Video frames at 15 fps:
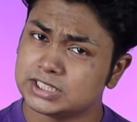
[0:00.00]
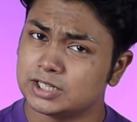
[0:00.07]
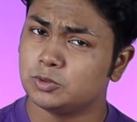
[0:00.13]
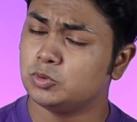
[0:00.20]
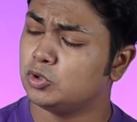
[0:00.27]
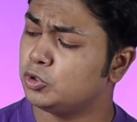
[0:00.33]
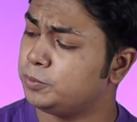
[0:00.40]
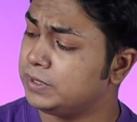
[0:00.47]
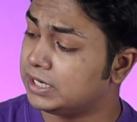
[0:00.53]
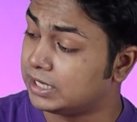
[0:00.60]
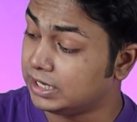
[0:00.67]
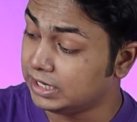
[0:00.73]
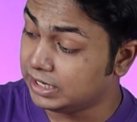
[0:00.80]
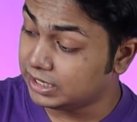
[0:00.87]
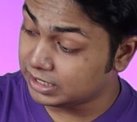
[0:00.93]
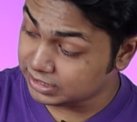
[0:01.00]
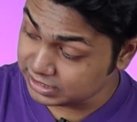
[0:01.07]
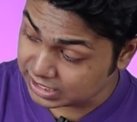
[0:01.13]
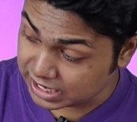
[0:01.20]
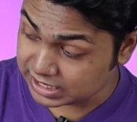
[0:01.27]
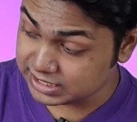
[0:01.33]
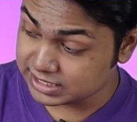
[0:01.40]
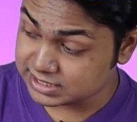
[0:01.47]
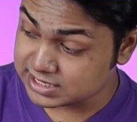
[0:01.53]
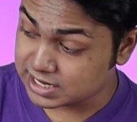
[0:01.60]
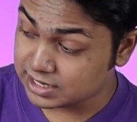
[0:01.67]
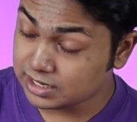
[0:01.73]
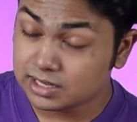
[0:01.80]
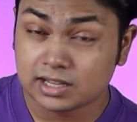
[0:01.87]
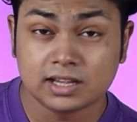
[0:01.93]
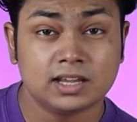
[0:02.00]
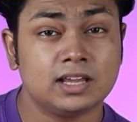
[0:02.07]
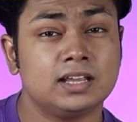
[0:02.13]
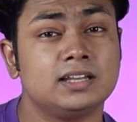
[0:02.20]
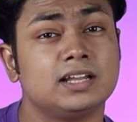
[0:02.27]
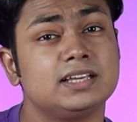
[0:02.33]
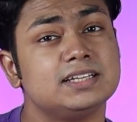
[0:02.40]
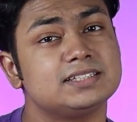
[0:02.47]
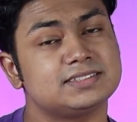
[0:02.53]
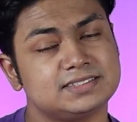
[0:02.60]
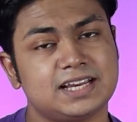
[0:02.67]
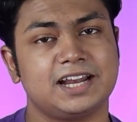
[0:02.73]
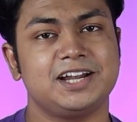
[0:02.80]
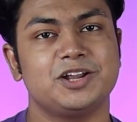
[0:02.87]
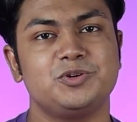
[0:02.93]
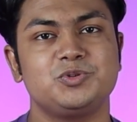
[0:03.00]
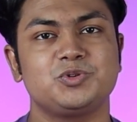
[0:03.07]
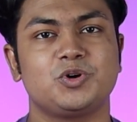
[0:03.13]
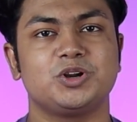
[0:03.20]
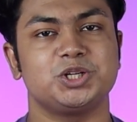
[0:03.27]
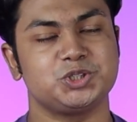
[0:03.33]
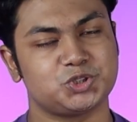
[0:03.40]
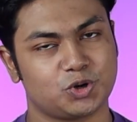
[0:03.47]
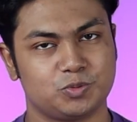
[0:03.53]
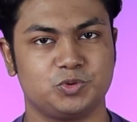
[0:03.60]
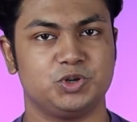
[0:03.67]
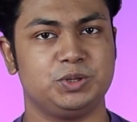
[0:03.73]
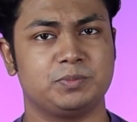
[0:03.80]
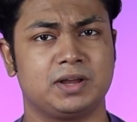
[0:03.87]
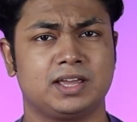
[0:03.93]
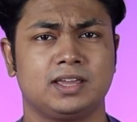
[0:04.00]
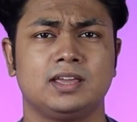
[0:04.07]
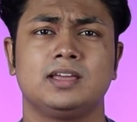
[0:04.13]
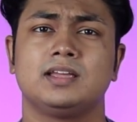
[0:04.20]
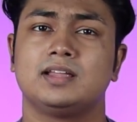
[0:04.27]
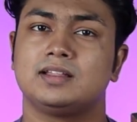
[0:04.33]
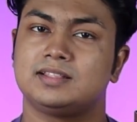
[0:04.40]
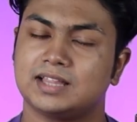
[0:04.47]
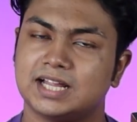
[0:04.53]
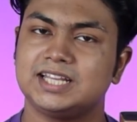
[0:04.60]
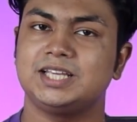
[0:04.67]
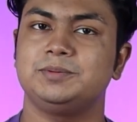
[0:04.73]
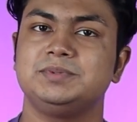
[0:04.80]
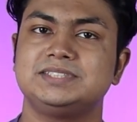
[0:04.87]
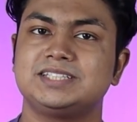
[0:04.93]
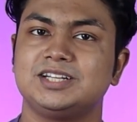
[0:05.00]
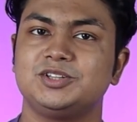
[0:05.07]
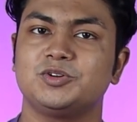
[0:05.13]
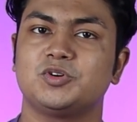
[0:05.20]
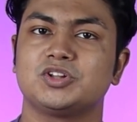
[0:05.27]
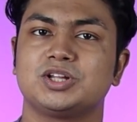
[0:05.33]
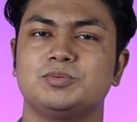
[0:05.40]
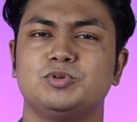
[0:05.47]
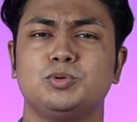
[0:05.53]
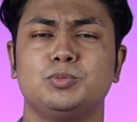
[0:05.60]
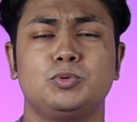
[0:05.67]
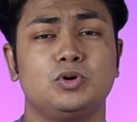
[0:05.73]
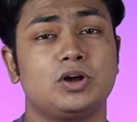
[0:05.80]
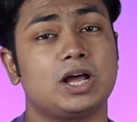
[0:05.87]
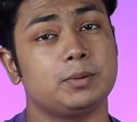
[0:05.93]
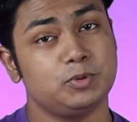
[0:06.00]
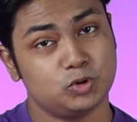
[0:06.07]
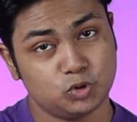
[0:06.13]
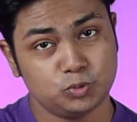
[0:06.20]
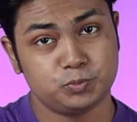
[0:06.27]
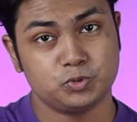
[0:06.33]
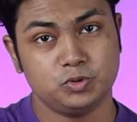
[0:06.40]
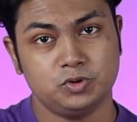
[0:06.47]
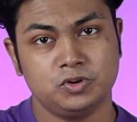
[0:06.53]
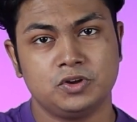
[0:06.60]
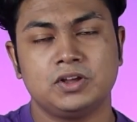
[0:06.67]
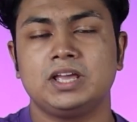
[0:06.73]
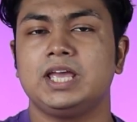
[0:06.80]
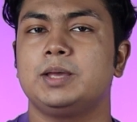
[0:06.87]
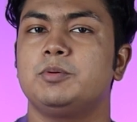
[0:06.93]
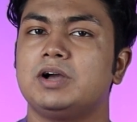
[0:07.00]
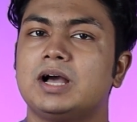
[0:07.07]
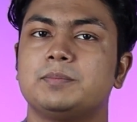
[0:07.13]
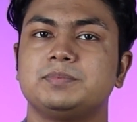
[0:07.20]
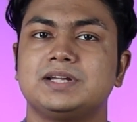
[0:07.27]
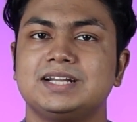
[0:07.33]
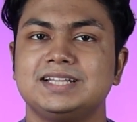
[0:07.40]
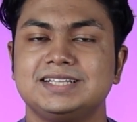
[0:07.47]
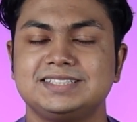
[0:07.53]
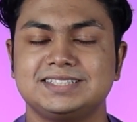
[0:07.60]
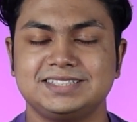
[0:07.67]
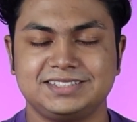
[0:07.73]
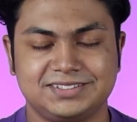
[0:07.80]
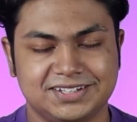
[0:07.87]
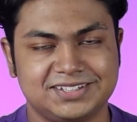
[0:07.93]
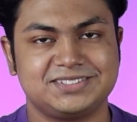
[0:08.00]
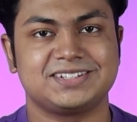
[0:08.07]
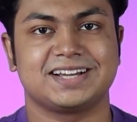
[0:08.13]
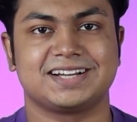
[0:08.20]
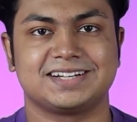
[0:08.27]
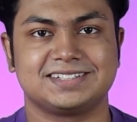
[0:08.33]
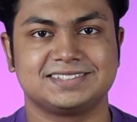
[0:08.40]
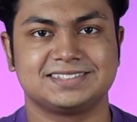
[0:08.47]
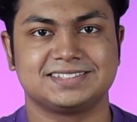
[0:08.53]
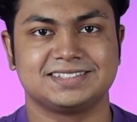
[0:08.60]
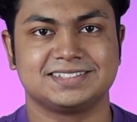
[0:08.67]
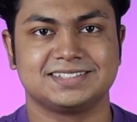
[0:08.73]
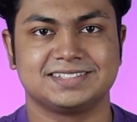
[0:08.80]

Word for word: তো সেগুলোর ভিড়ে এটা কি হারিয়ে যায় নাকি স্ট্যান্ড আউট করে সমহিমায় তা নিয়ে বিস্তারিত কথা বলবো আমি অপু এবং আপনারা দেখছেন টেক ট্র্যাকার্স